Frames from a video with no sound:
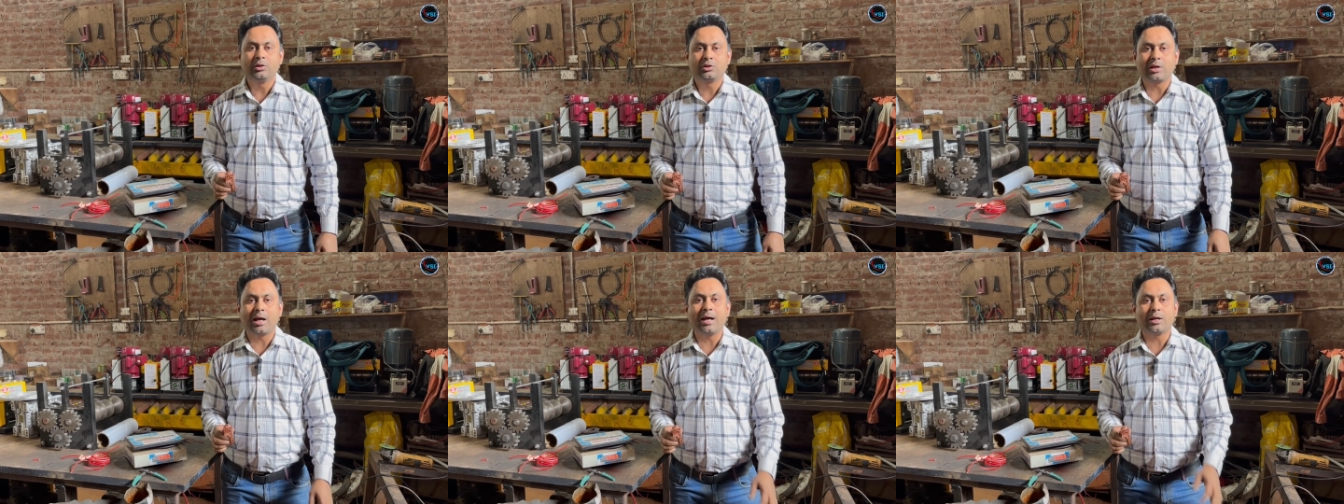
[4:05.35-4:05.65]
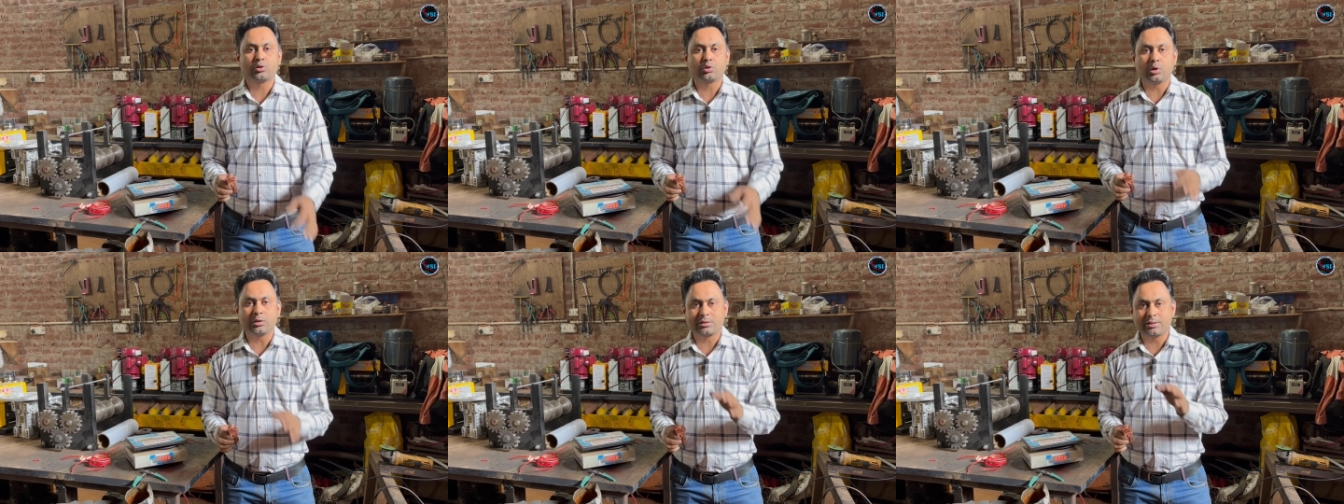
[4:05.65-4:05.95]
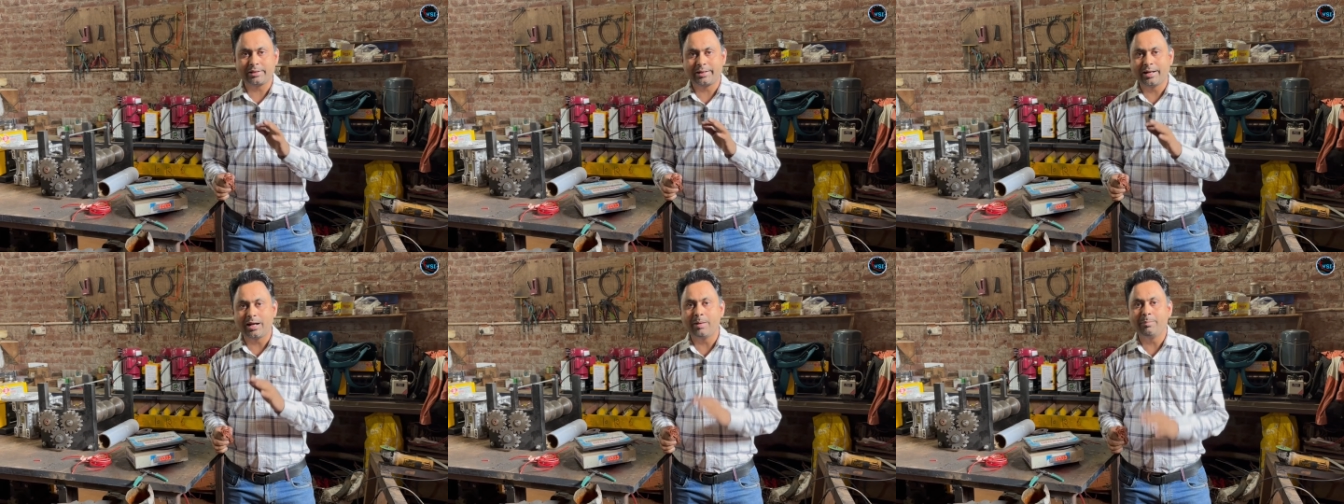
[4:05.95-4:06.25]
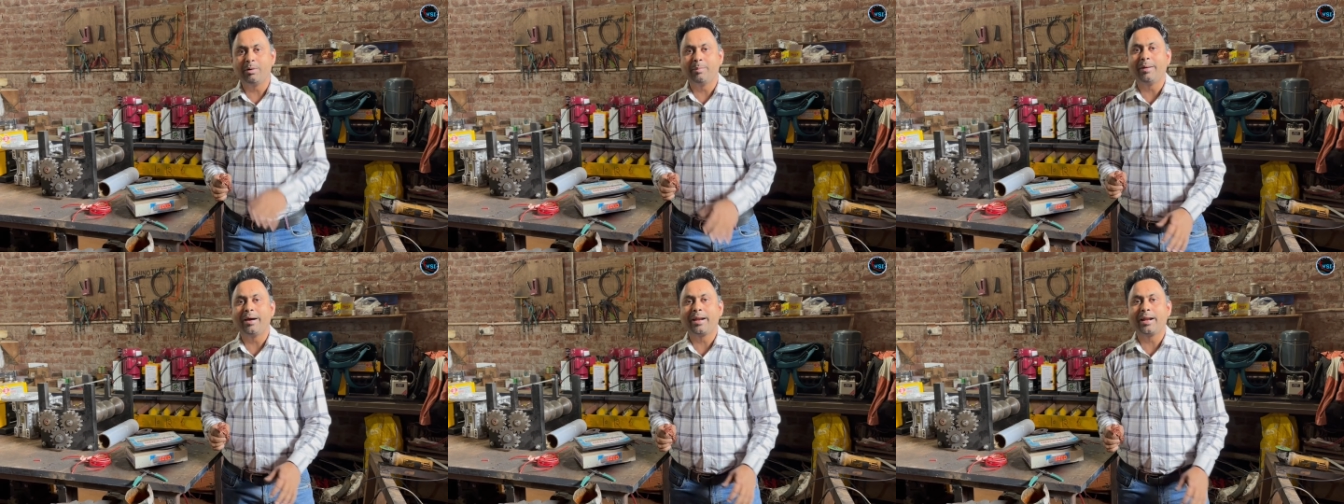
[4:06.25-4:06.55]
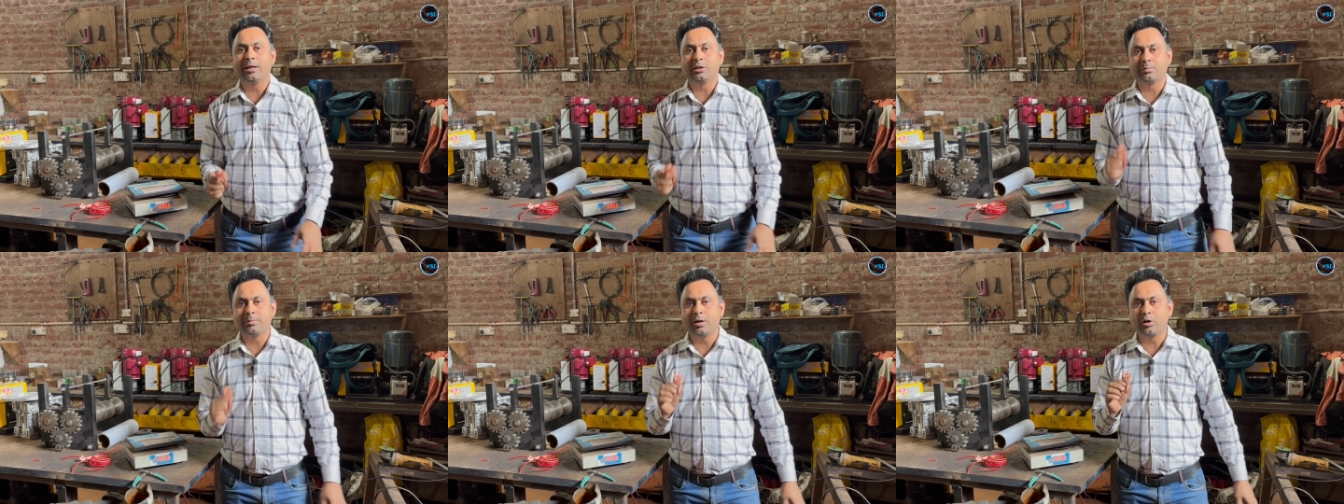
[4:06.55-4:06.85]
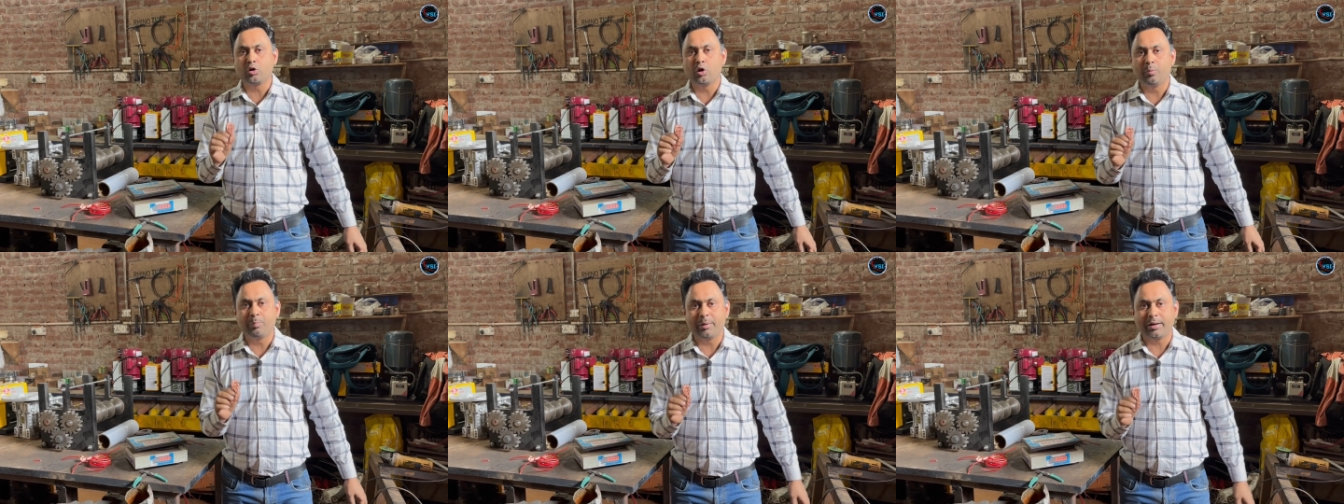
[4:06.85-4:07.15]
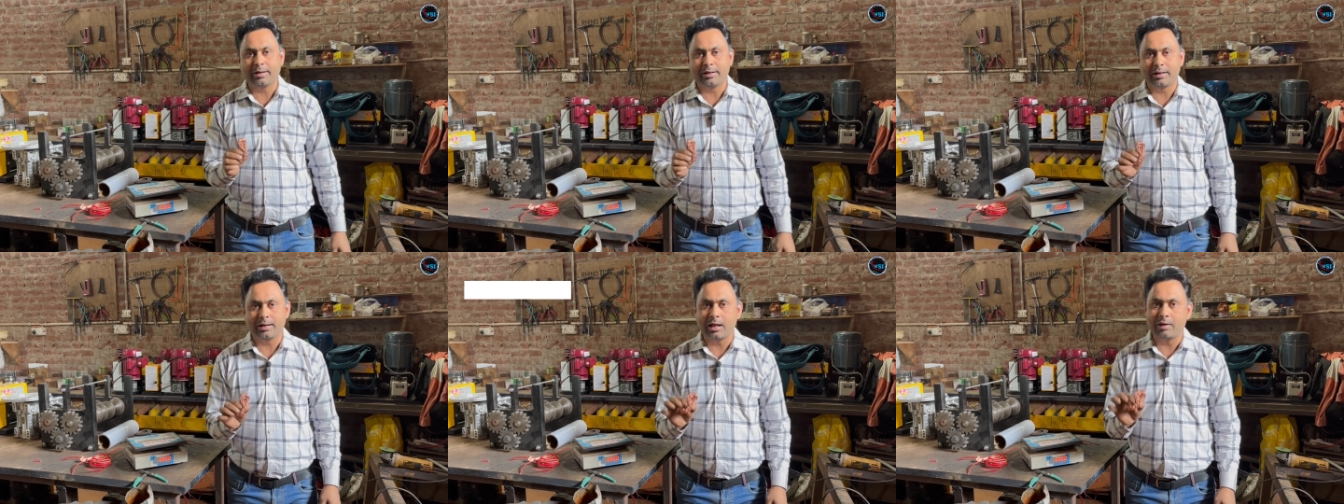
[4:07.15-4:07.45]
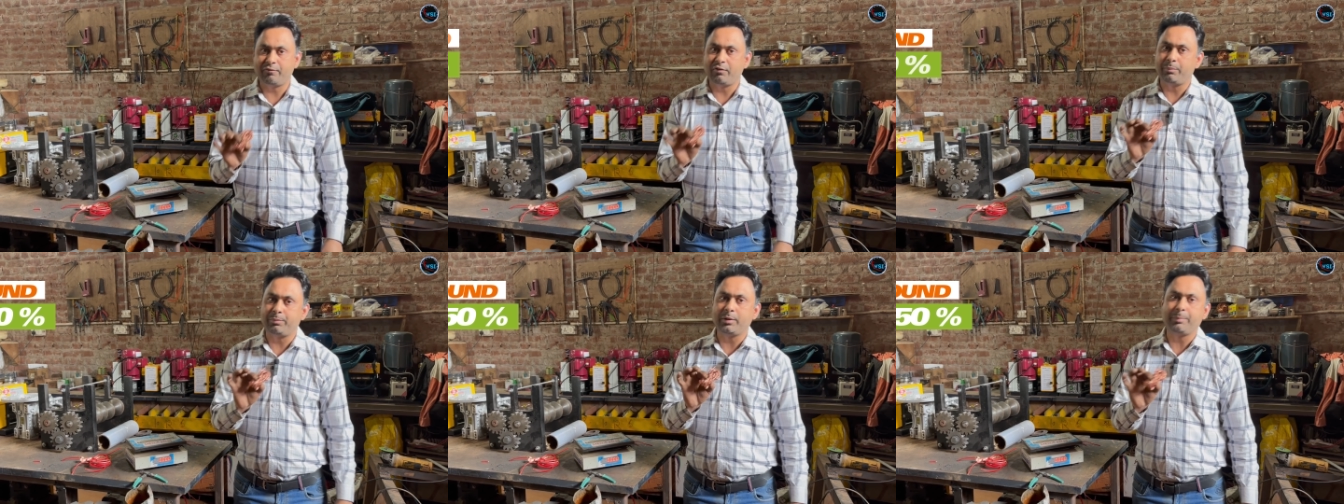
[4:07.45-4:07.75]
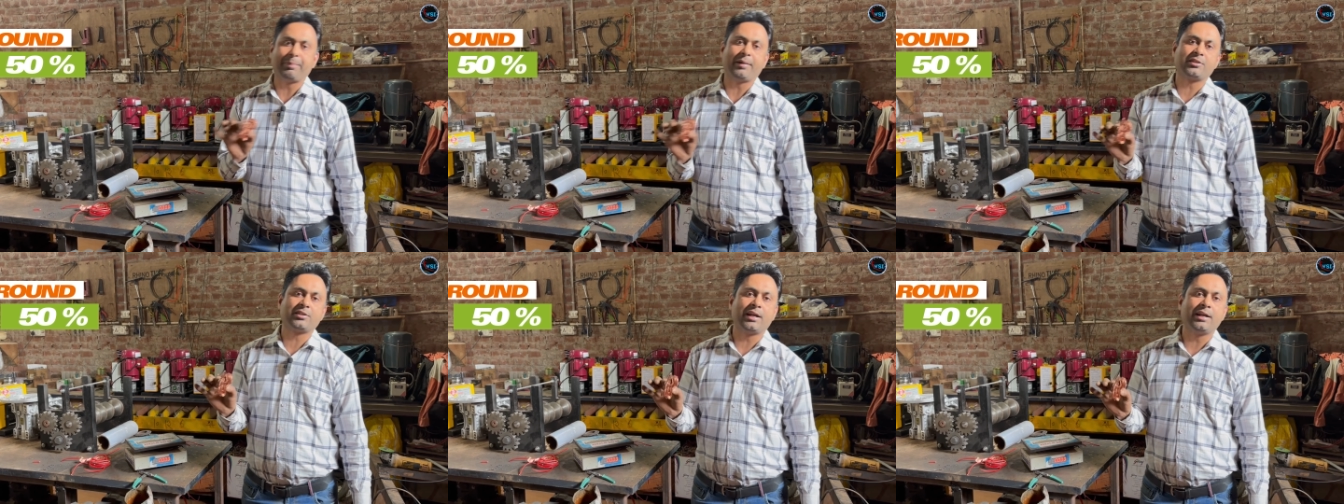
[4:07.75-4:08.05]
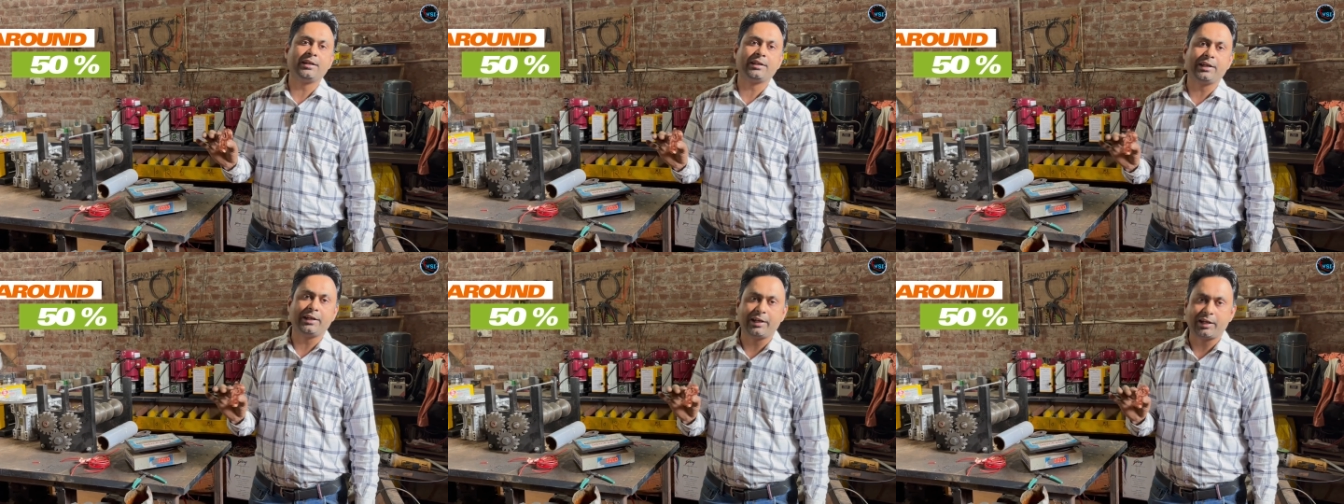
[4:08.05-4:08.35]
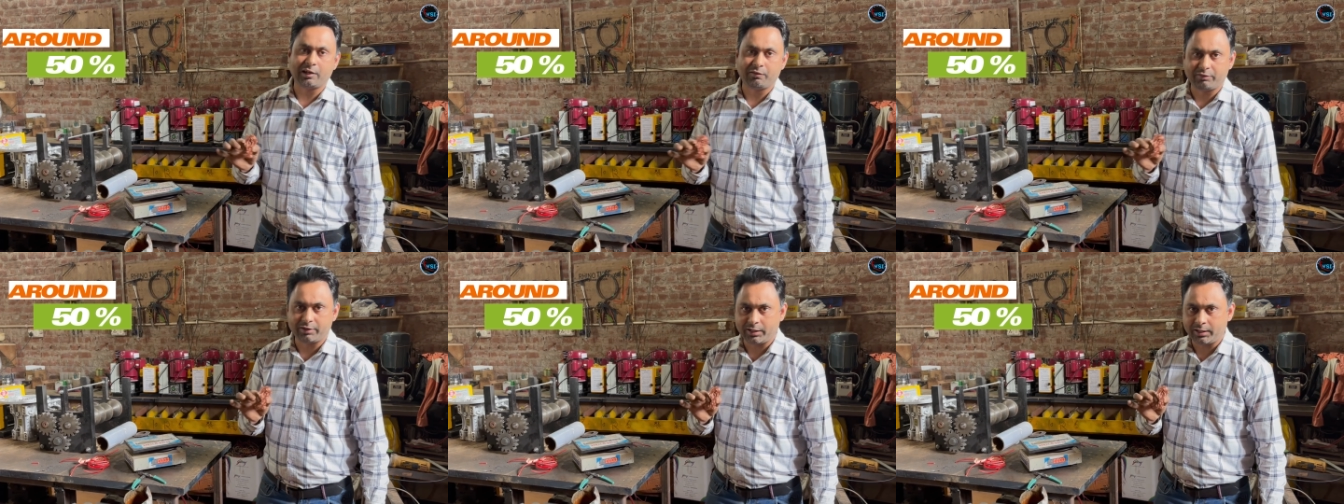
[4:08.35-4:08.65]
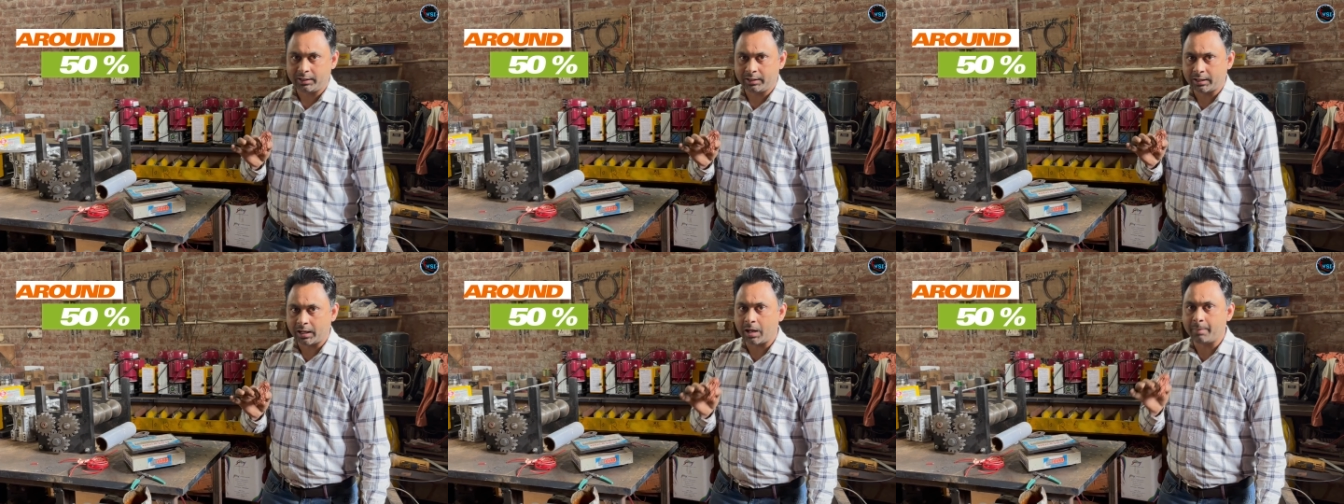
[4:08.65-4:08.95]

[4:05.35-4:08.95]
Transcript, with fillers: 480 ग्राम हमारा इसमें कॉपर निकला है 50 परसेंट की रिकवरी